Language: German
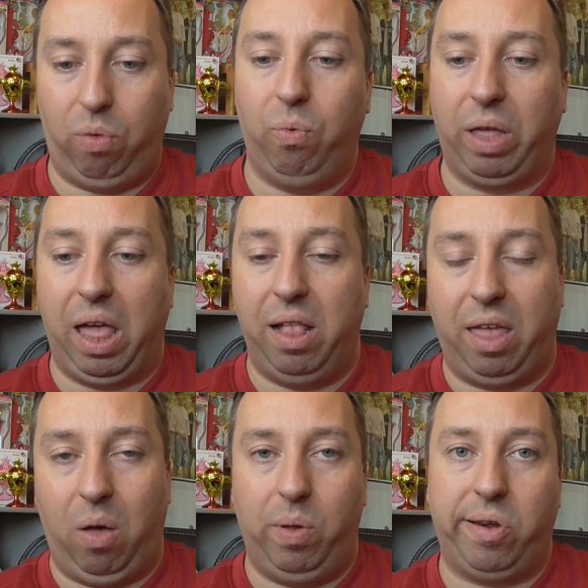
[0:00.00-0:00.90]
zu Gail
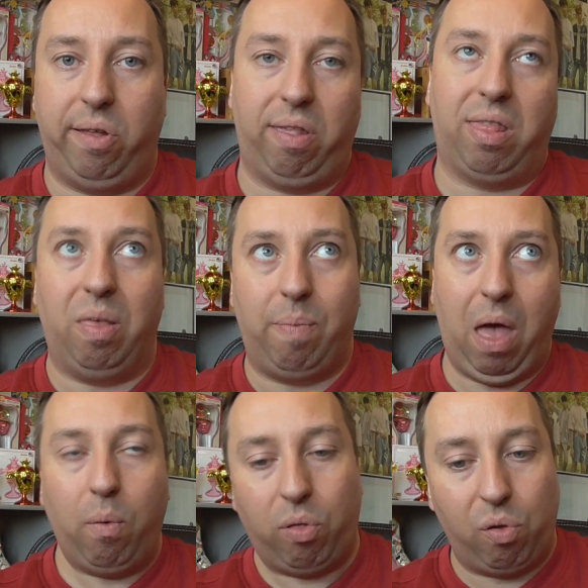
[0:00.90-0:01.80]
Carriages The
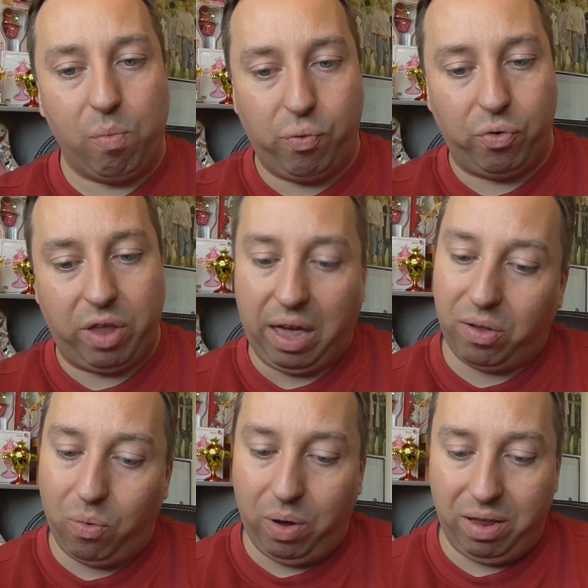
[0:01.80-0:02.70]
Parasol
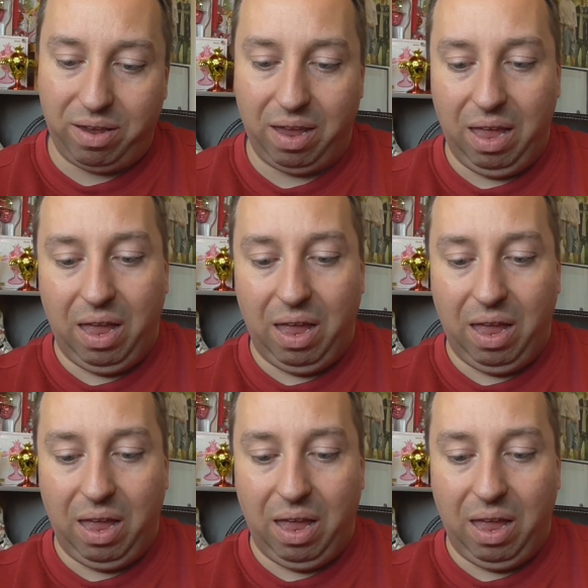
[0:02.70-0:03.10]
Protectorate.